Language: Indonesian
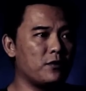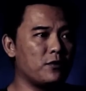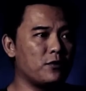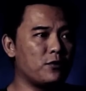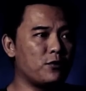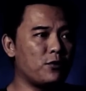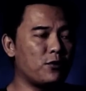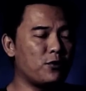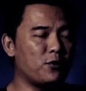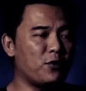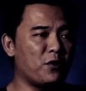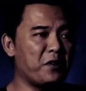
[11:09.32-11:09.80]

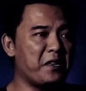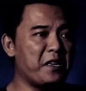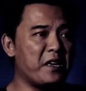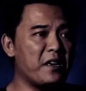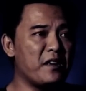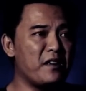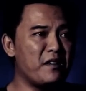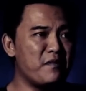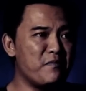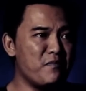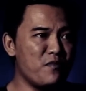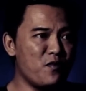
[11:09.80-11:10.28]
sosok
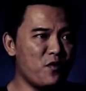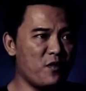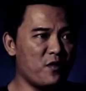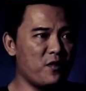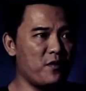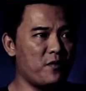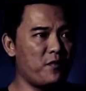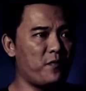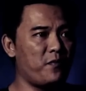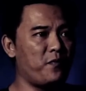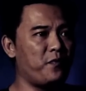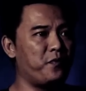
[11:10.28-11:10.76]
yang gemuk.
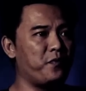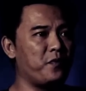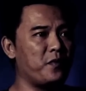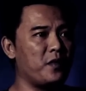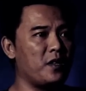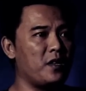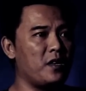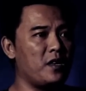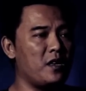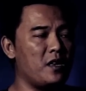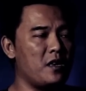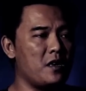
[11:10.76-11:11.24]

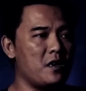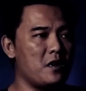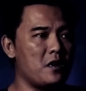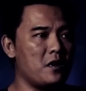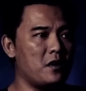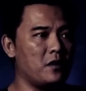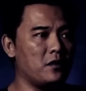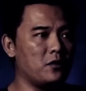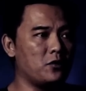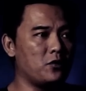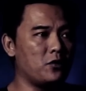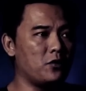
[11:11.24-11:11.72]

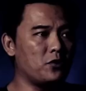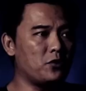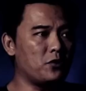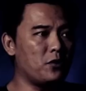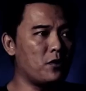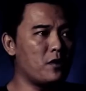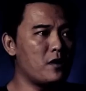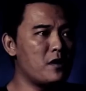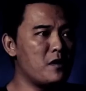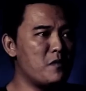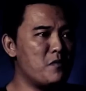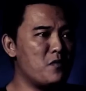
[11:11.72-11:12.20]

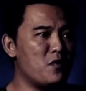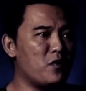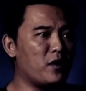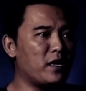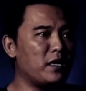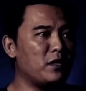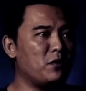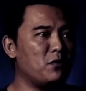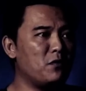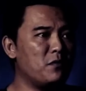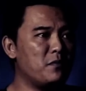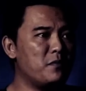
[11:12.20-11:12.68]
Sosok gemuk
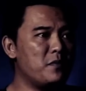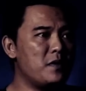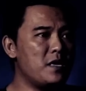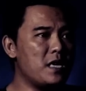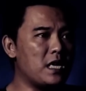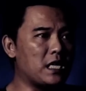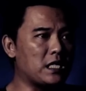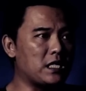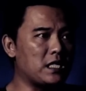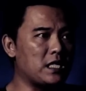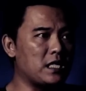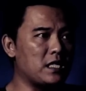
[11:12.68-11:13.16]
itu
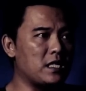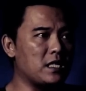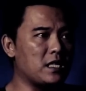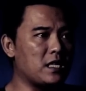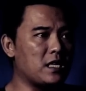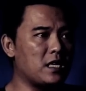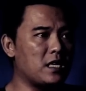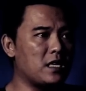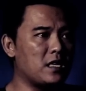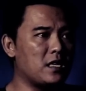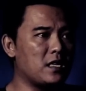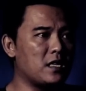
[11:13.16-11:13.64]
biasanya
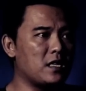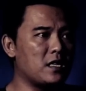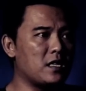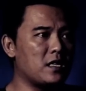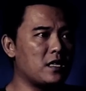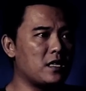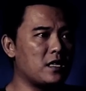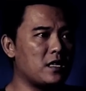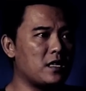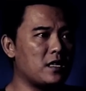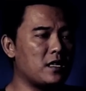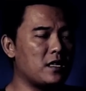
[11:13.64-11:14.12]
kan,
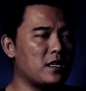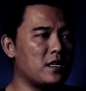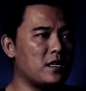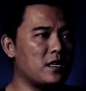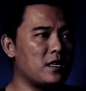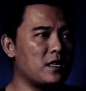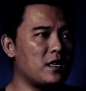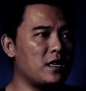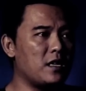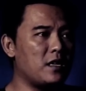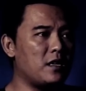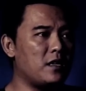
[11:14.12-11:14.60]

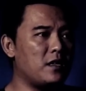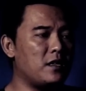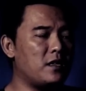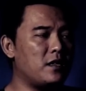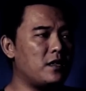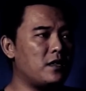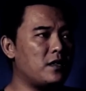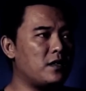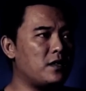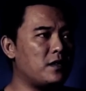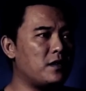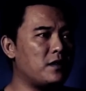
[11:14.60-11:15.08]

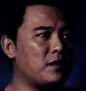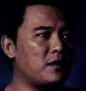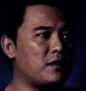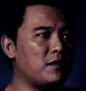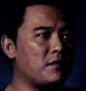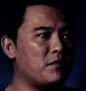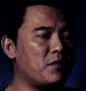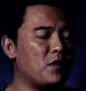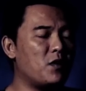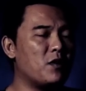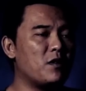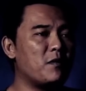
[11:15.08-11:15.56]
eh,
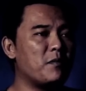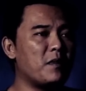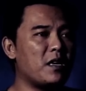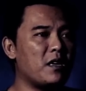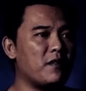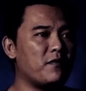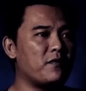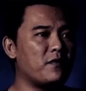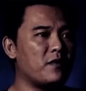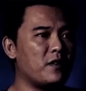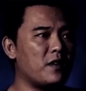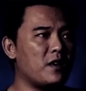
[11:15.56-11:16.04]
mohon
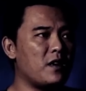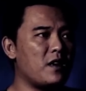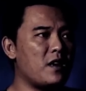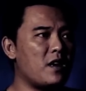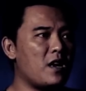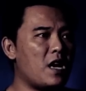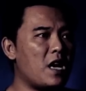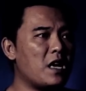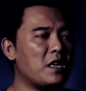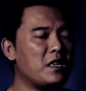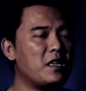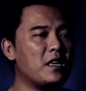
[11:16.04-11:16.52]
maaf,
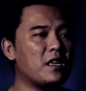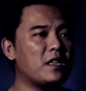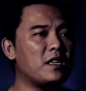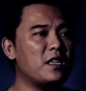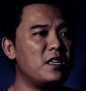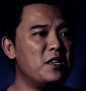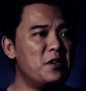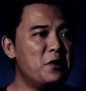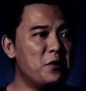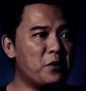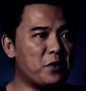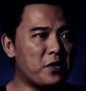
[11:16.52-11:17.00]
agak
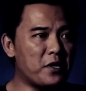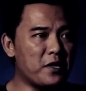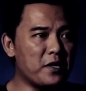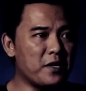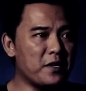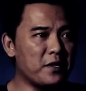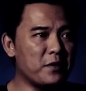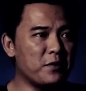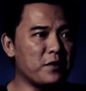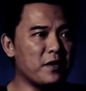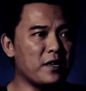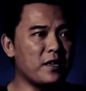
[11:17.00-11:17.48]
kendur
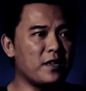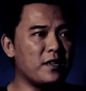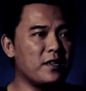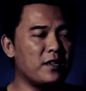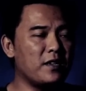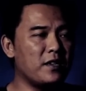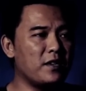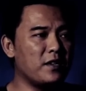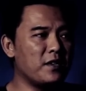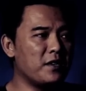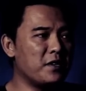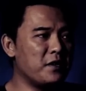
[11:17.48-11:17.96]
gitu ya,
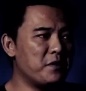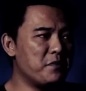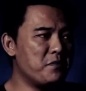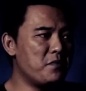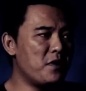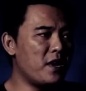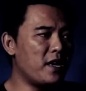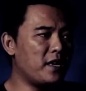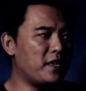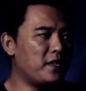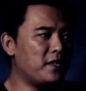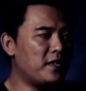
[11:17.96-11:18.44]

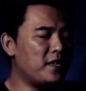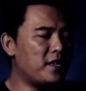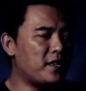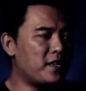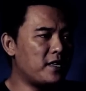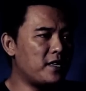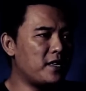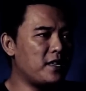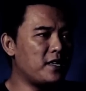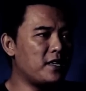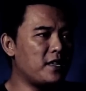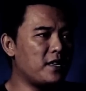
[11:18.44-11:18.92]
baik
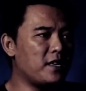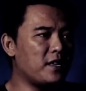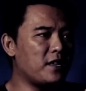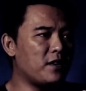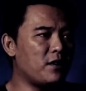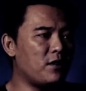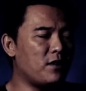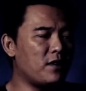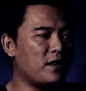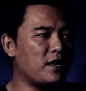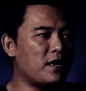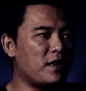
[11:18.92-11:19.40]
dari
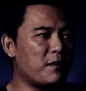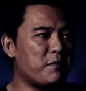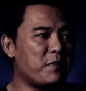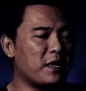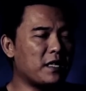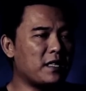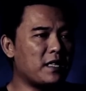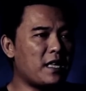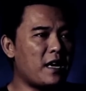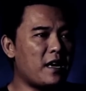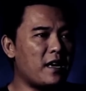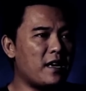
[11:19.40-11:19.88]
apa
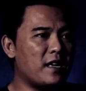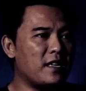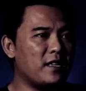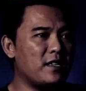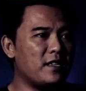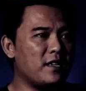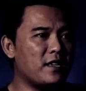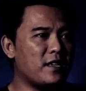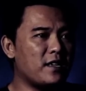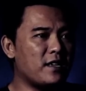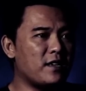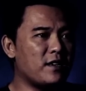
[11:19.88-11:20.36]

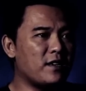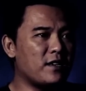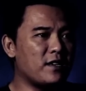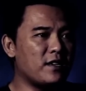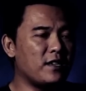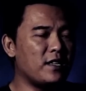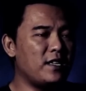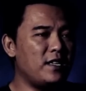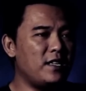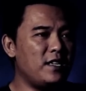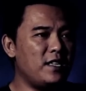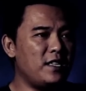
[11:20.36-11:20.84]
tangannya
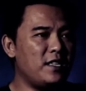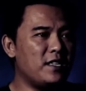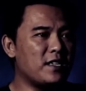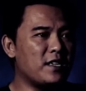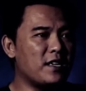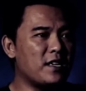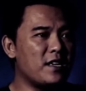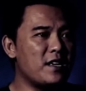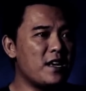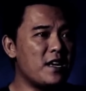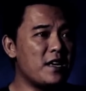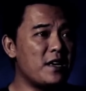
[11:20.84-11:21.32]
ininya
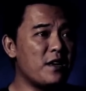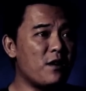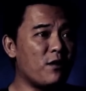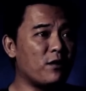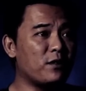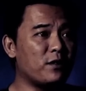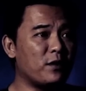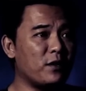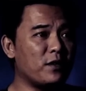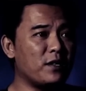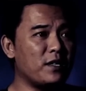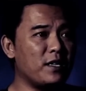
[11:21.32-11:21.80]
nggak ada
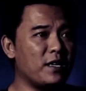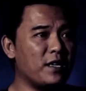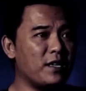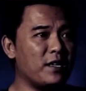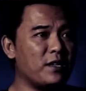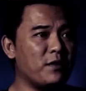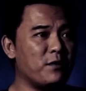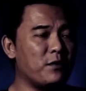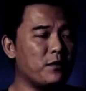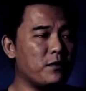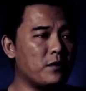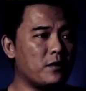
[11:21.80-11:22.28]
ototnya
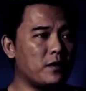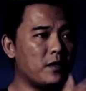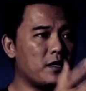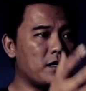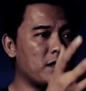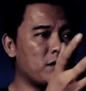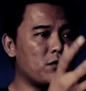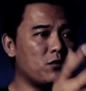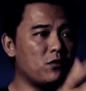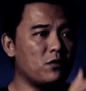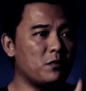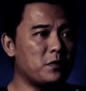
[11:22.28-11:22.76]
gitu
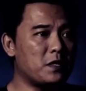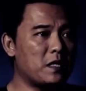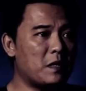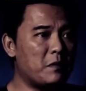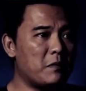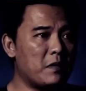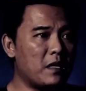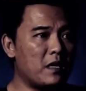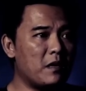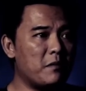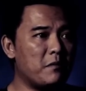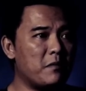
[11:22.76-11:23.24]
ketutup
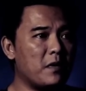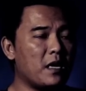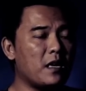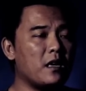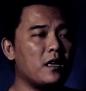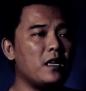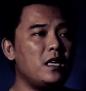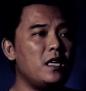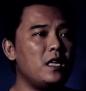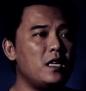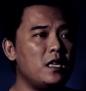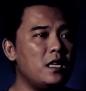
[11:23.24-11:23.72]
sama lemak
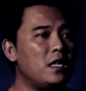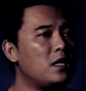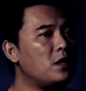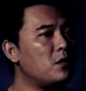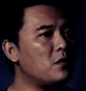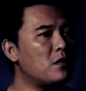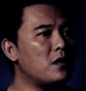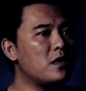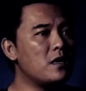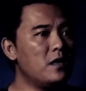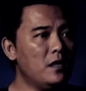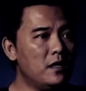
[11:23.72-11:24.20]
ini
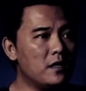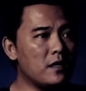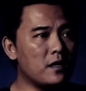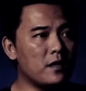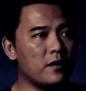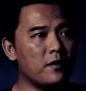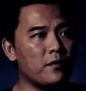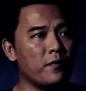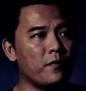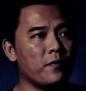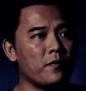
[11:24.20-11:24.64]
tuh enggak